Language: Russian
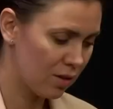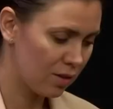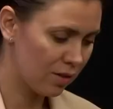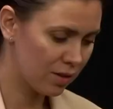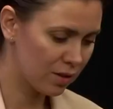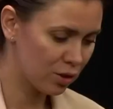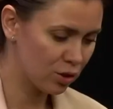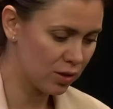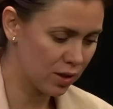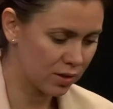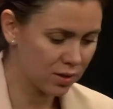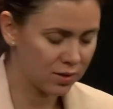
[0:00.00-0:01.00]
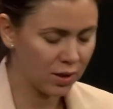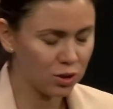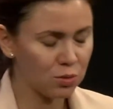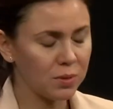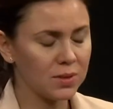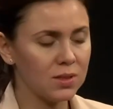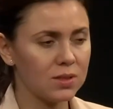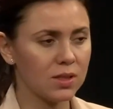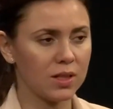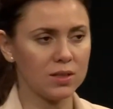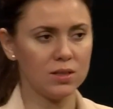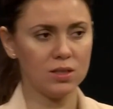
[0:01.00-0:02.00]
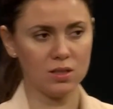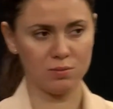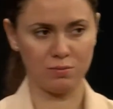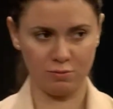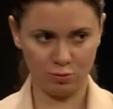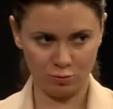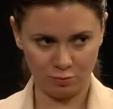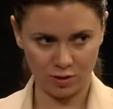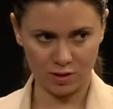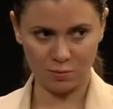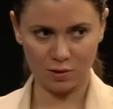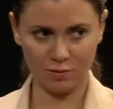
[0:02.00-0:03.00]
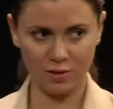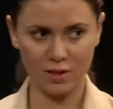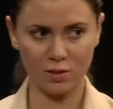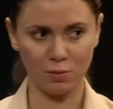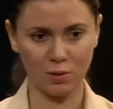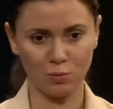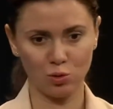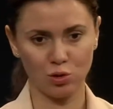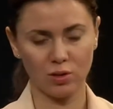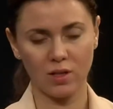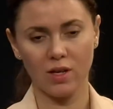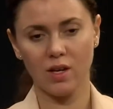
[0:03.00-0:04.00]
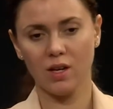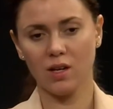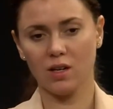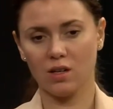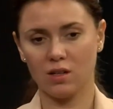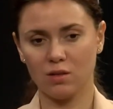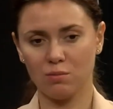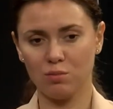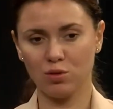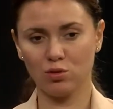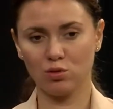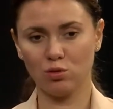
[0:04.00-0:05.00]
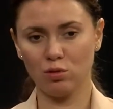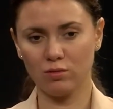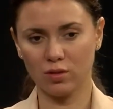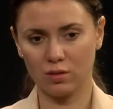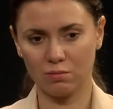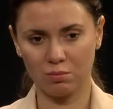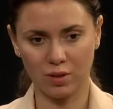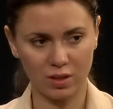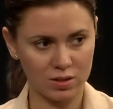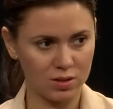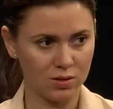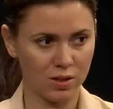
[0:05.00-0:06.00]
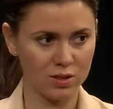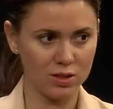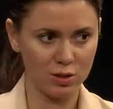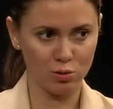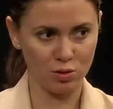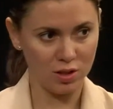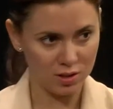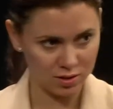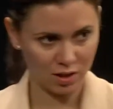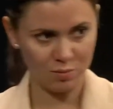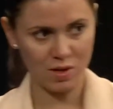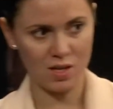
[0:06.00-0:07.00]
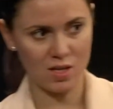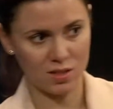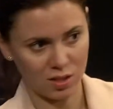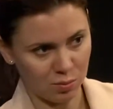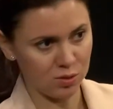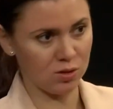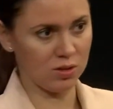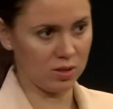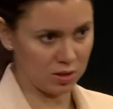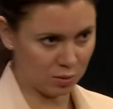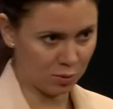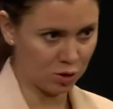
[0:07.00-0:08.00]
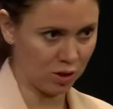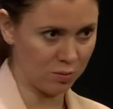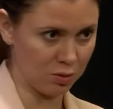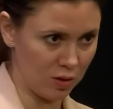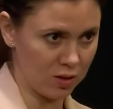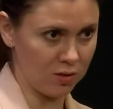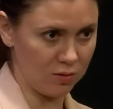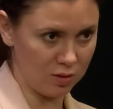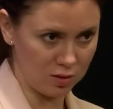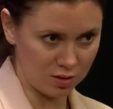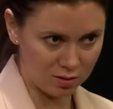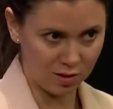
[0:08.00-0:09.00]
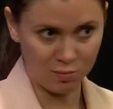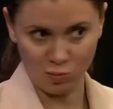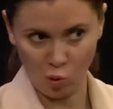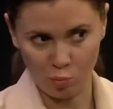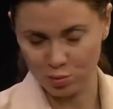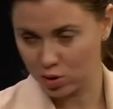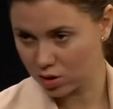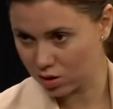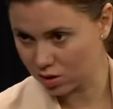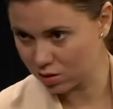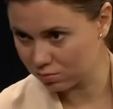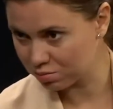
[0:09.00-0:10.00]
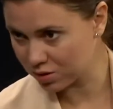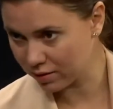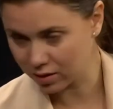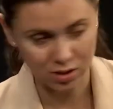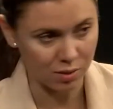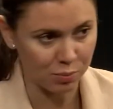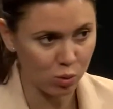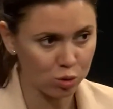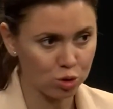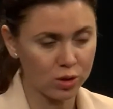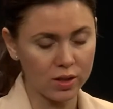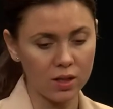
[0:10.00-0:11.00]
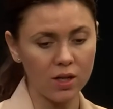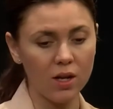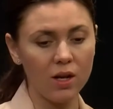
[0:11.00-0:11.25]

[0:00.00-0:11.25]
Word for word: наверное, даже неоднозначно позиция России вот в этом конфликте, потому что, э, безусловно, Россию и с Арменией, и с Азербайджаном связывает там, общее советское прошлое,